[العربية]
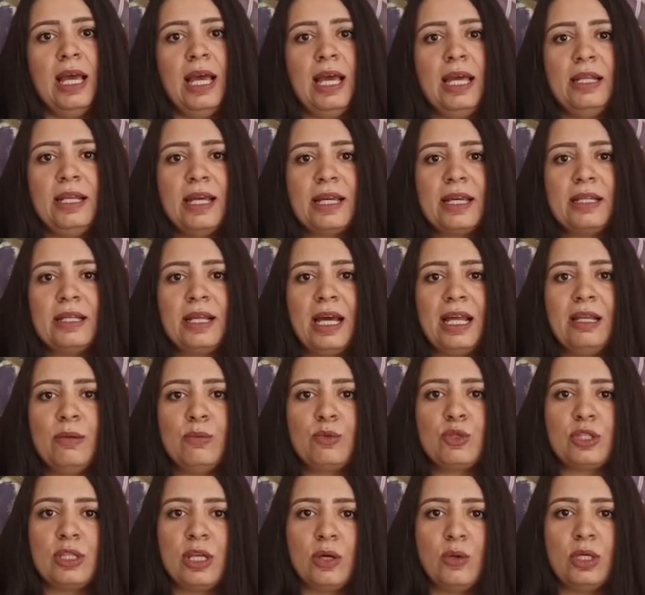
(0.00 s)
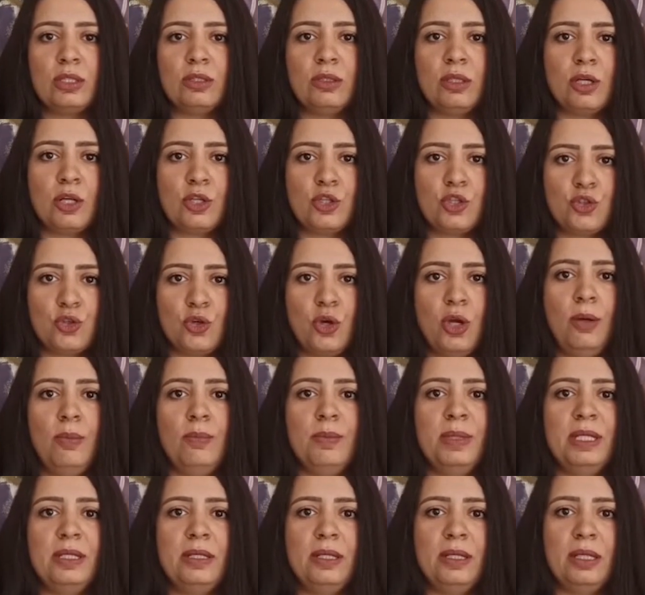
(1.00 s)
لكن على مستوى
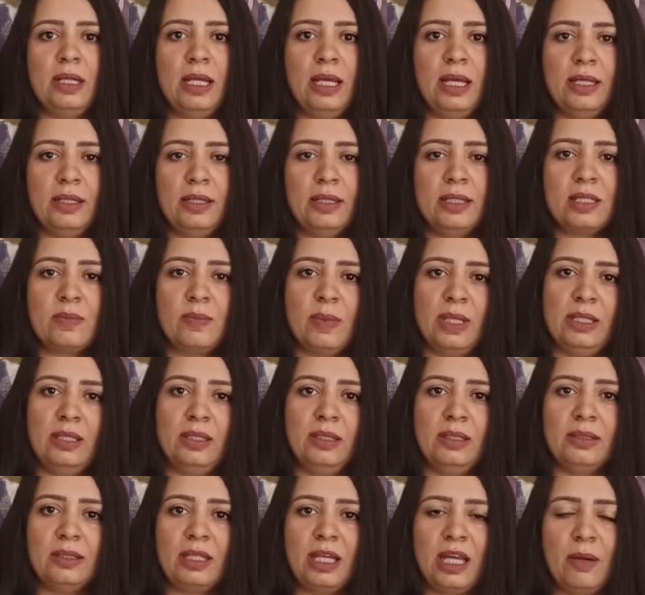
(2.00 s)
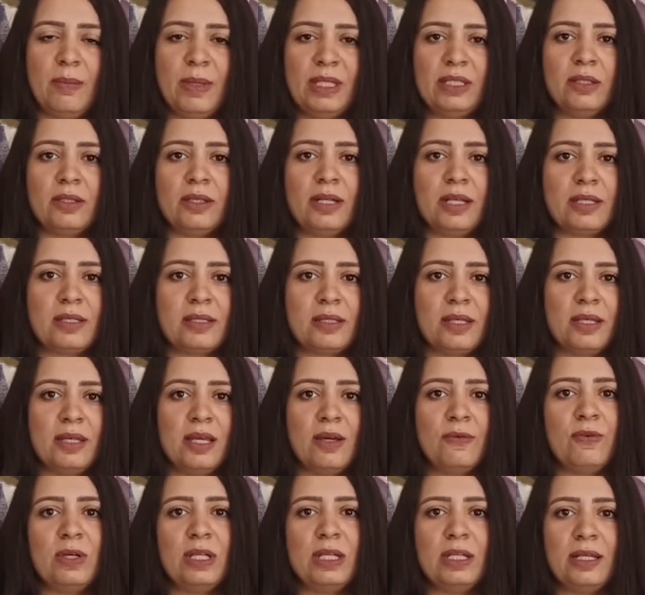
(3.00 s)
الترشح بالنسبة للانتخابات
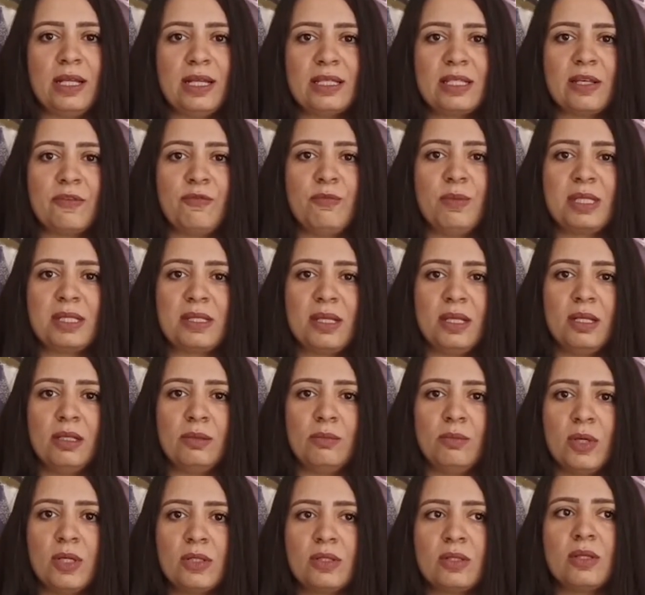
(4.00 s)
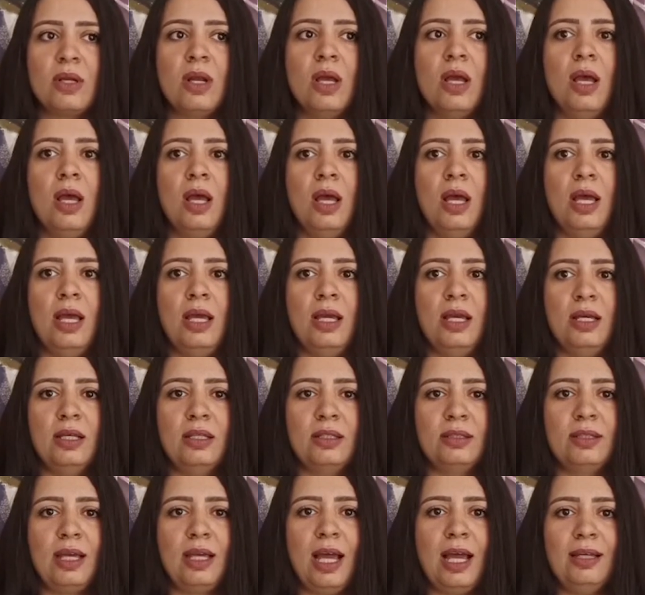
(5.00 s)
الرئاسية فللأسف ما زالت مصر
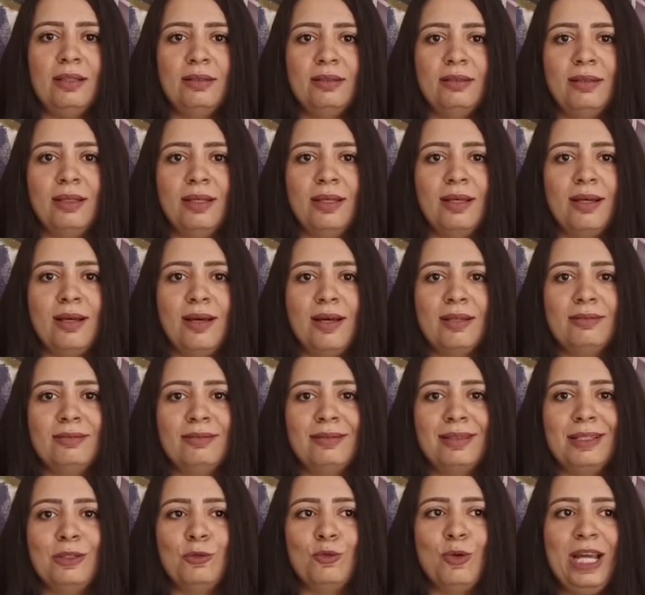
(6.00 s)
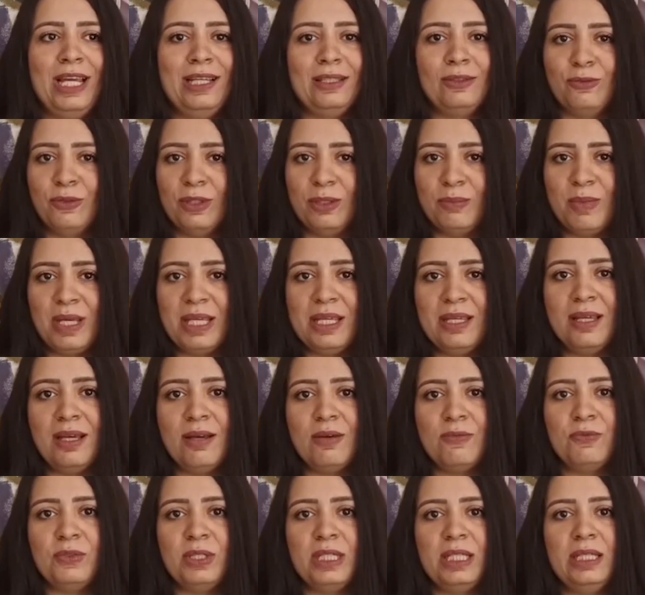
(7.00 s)
آه، تحت خط الواحد في
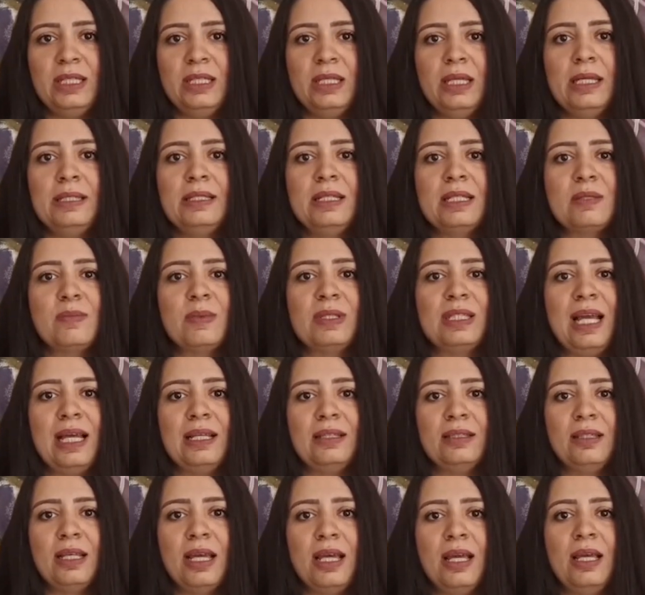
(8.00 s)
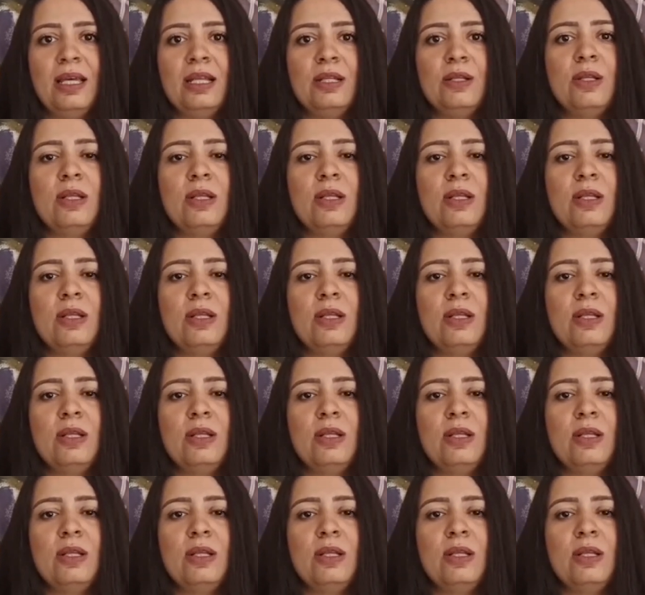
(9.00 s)
المية في نسبة حتى